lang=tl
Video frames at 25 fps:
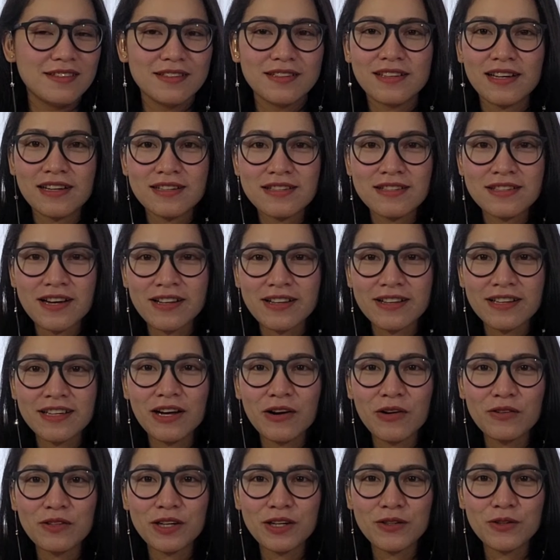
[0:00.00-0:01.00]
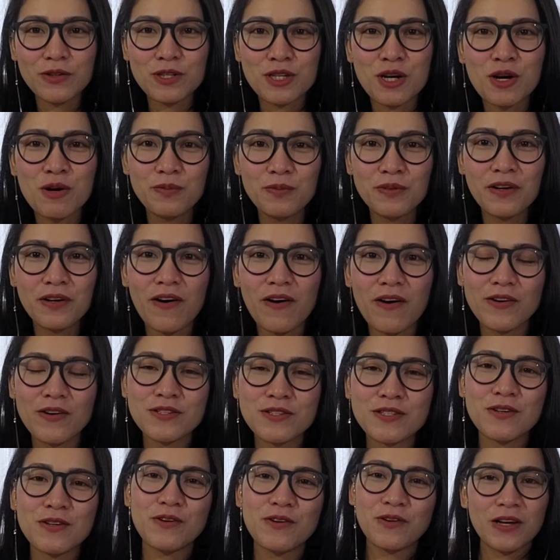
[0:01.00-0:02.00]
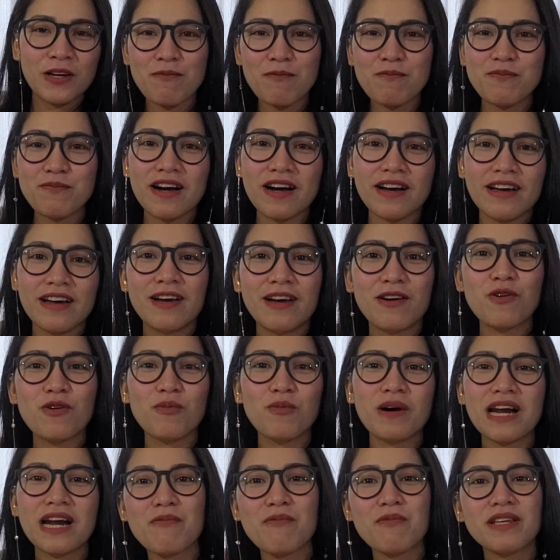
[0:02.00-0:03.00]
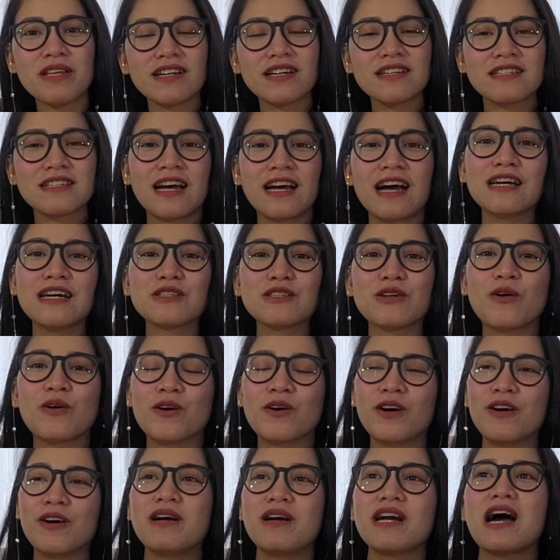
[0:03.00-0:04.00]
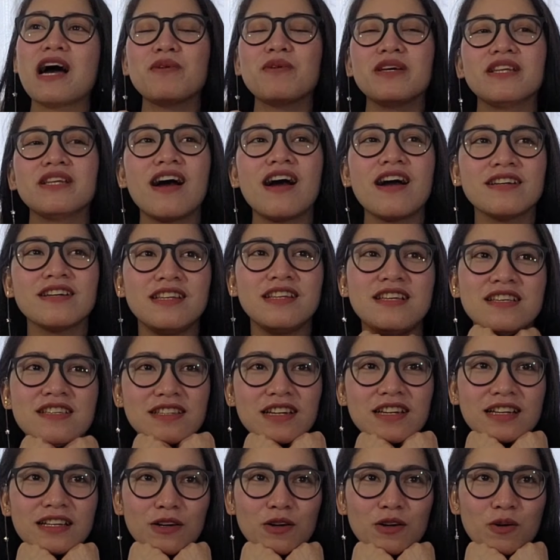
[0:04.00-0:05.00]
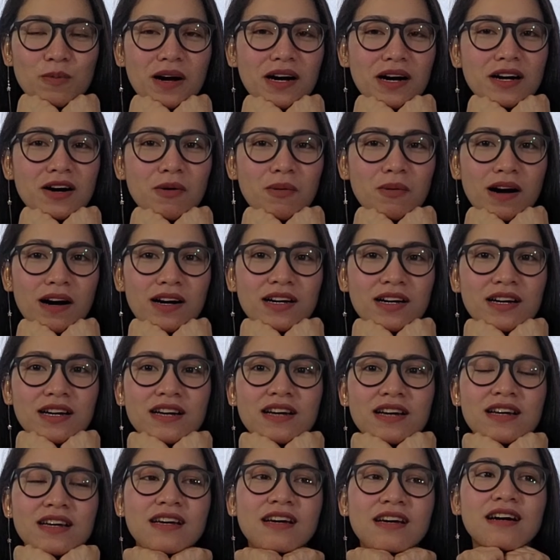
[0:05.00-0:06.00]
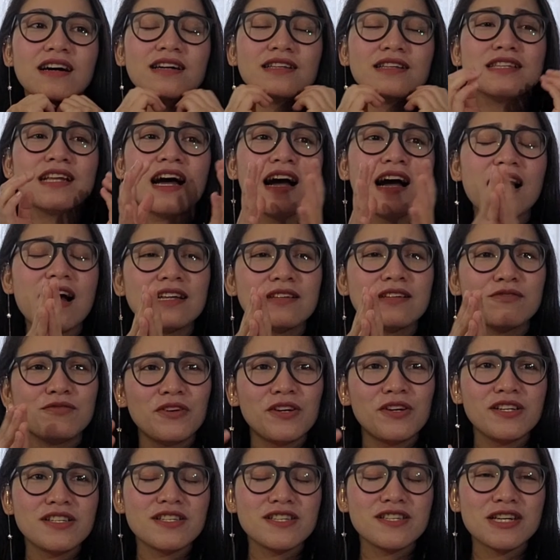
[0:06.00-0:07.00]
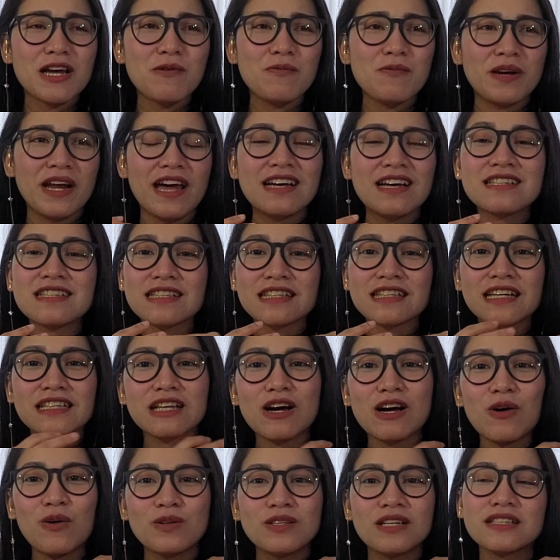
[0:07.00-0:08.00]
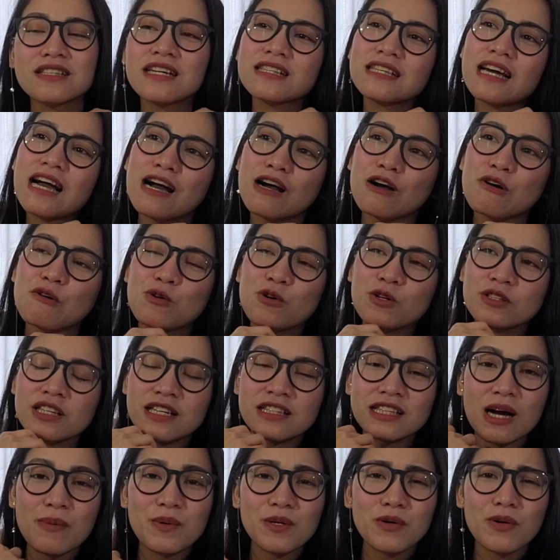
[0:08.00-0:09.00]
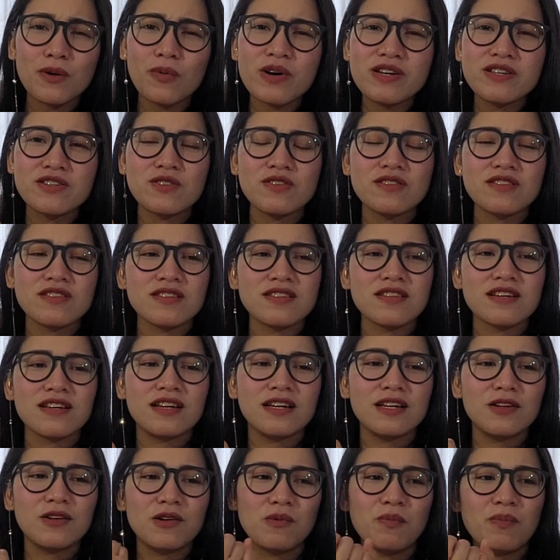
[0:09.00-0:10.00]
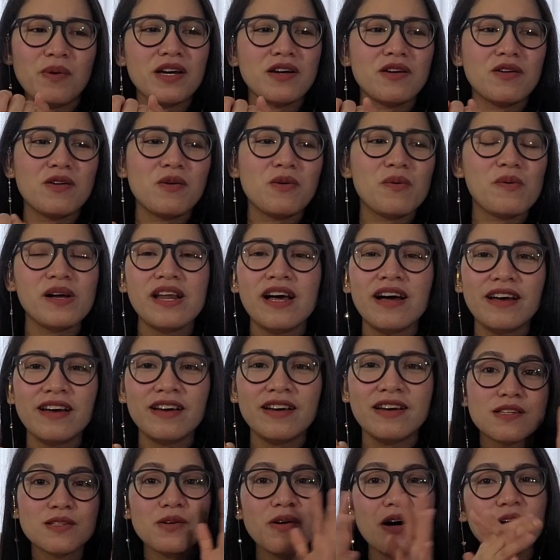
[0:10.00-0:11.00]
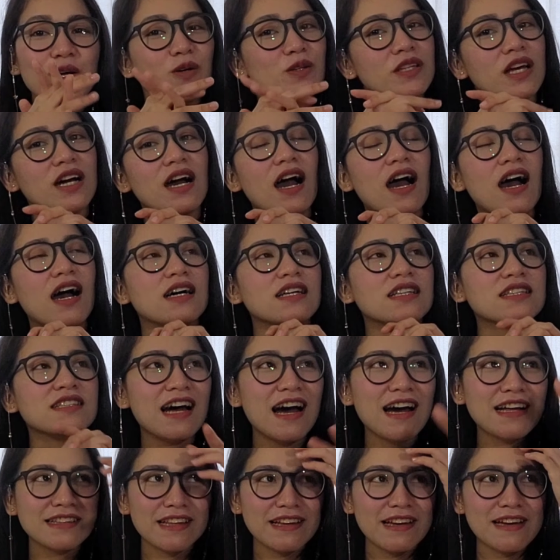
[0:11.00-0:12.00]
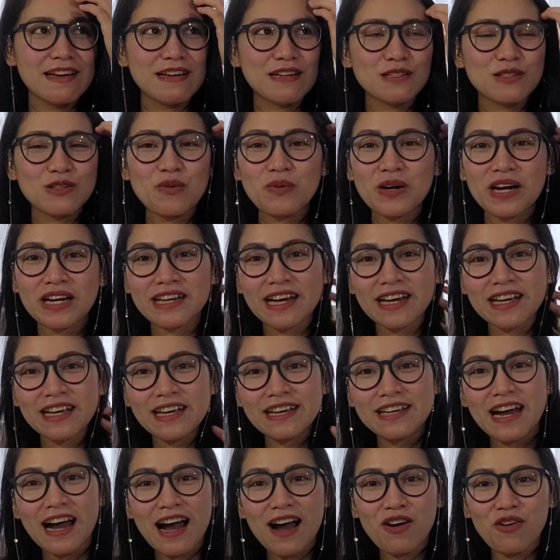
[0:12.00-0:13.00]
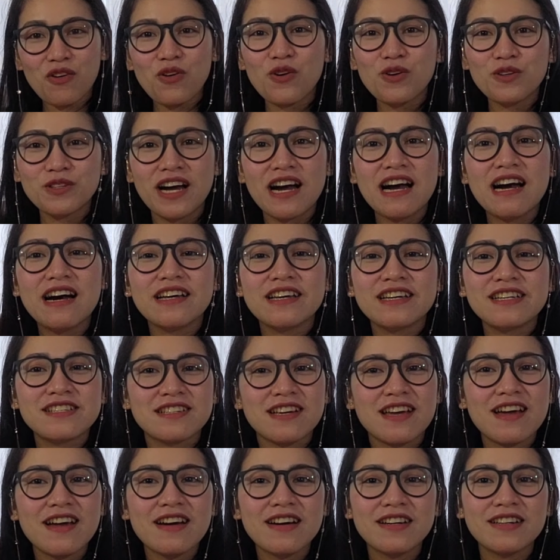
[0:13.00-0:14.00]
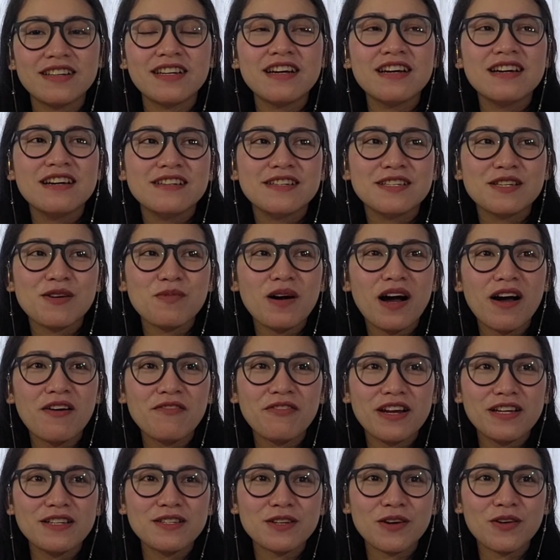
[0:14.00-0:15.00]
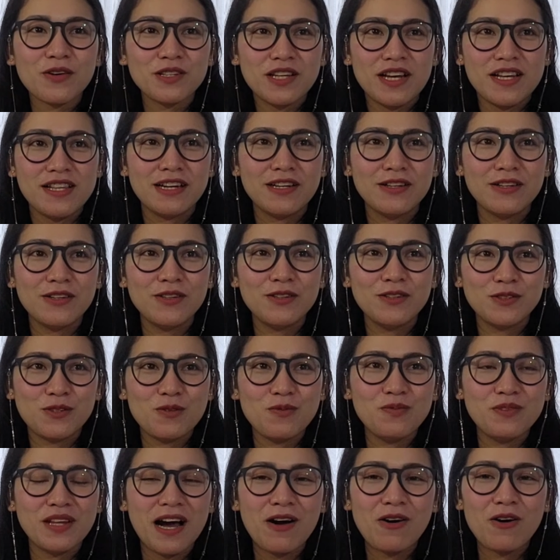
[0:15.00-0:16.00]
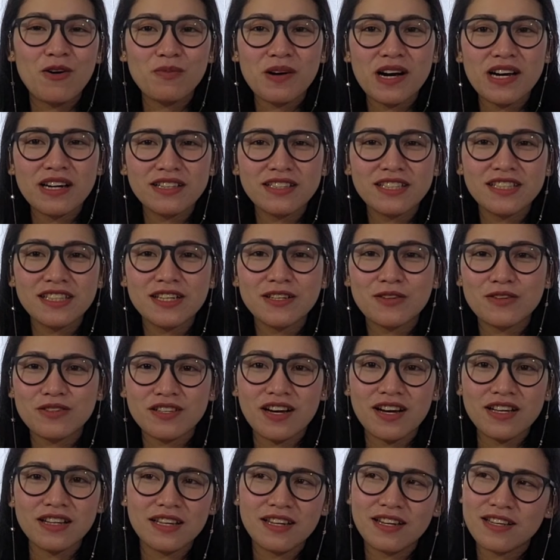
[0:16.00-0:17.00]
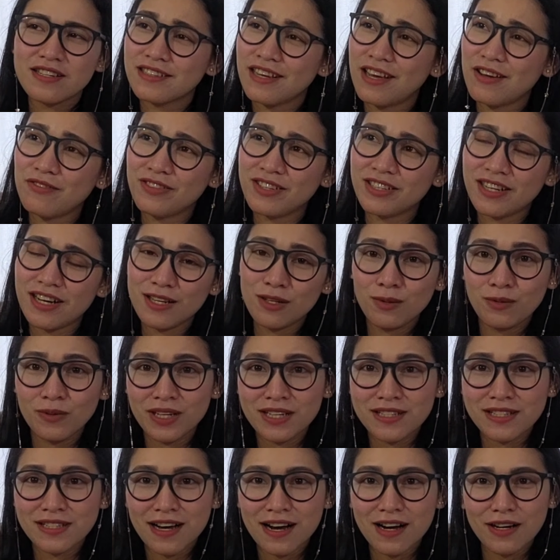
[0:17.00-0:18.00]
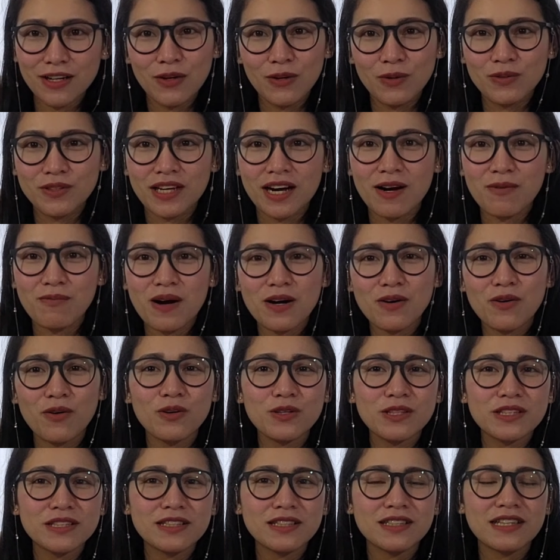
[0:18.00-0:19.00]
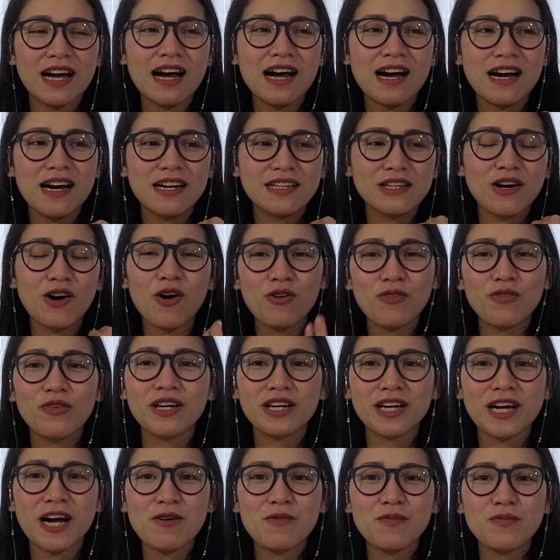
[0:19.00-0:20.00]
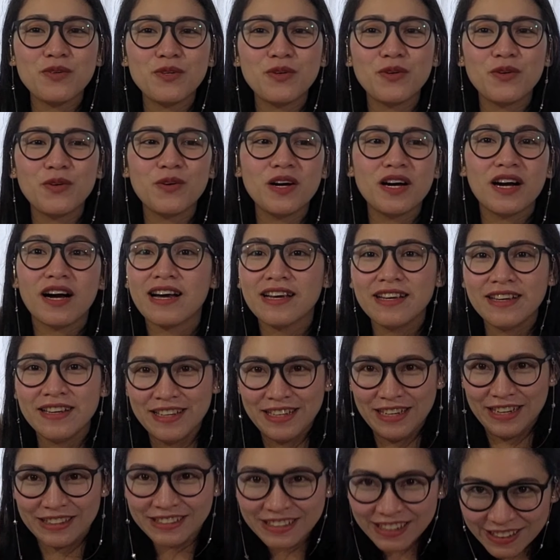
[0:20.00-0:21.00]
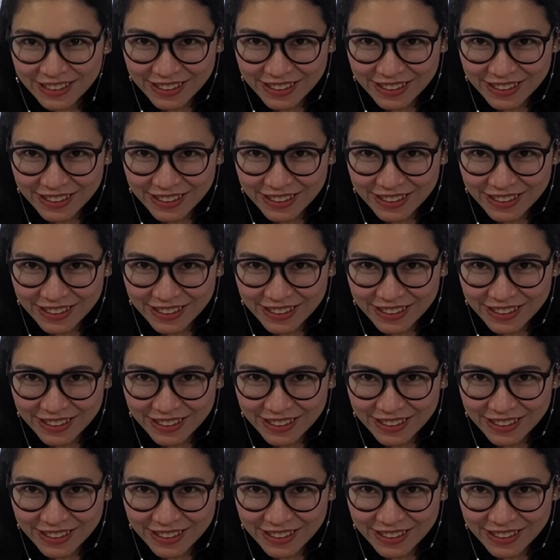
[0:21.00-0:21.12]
Nag-start din ako ng YouTube ko, so walang pake kung marami ng sikat or marami ng artista na gumagawa na at first, syempre hesitant ako, natatakot, ang dami kong questions sa sarili ko, pero wala eh. So, ayun na nga. Dati, sobrang nahihiya ako na i-share sa mga friends ko na nag-YouTube na ako. Parang sinare ko sa kanila several weeks ago na, bago ko uh, na-overcome yung kahihiyat.